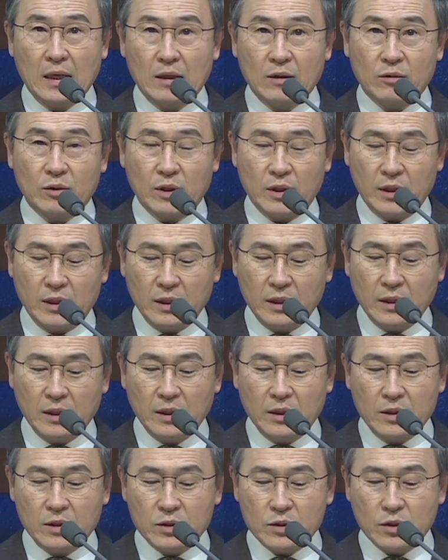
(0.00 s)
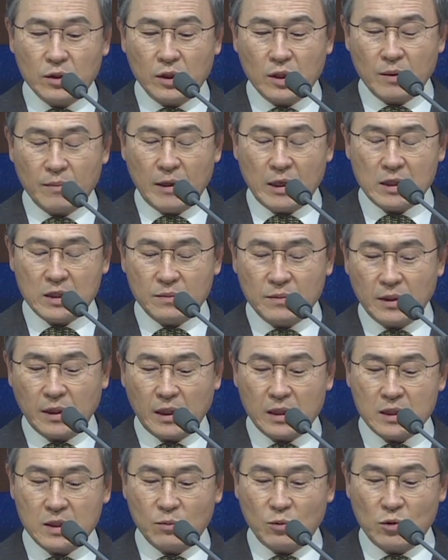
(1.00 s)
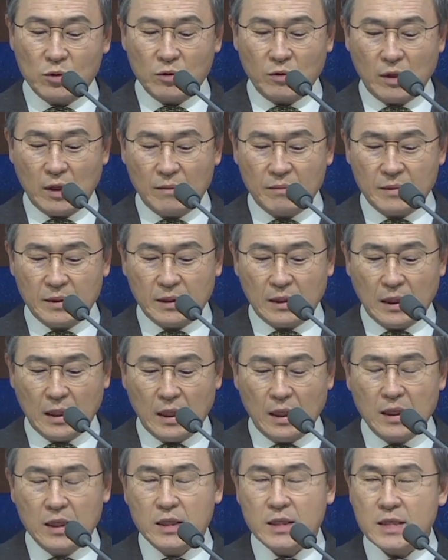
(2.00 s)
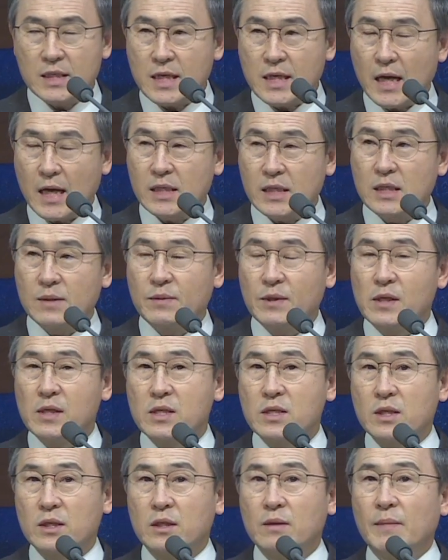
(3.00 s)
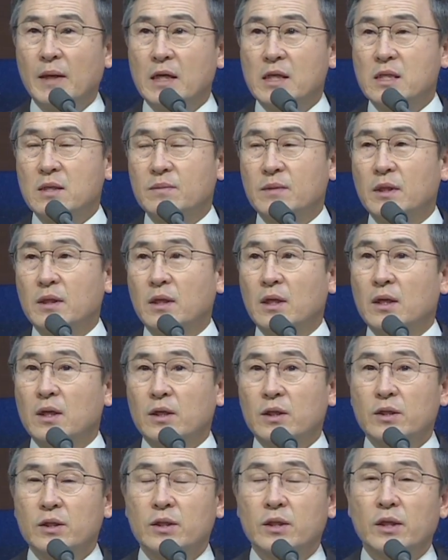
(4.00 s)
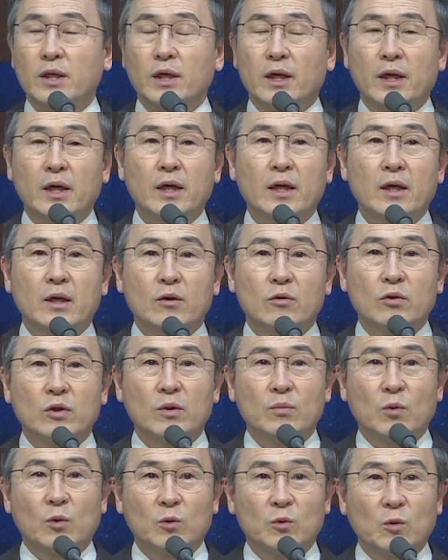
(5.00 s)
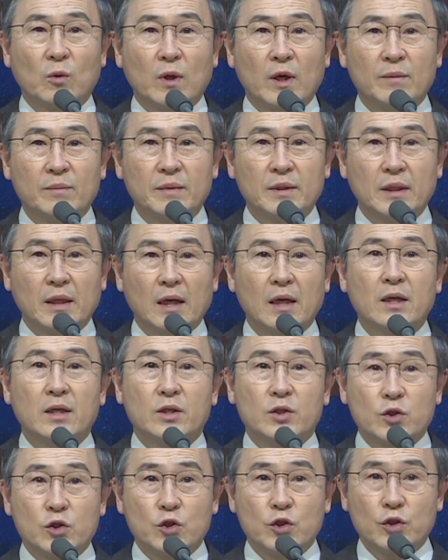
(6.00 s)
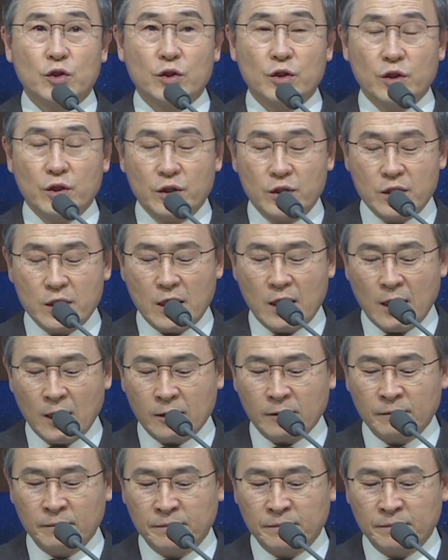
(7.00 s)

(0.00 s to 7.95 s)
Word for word: 우리 성경 말씀을 같이 보려고 합니다. 41절 말씀을 크게 우리 봉독합니다. 시작.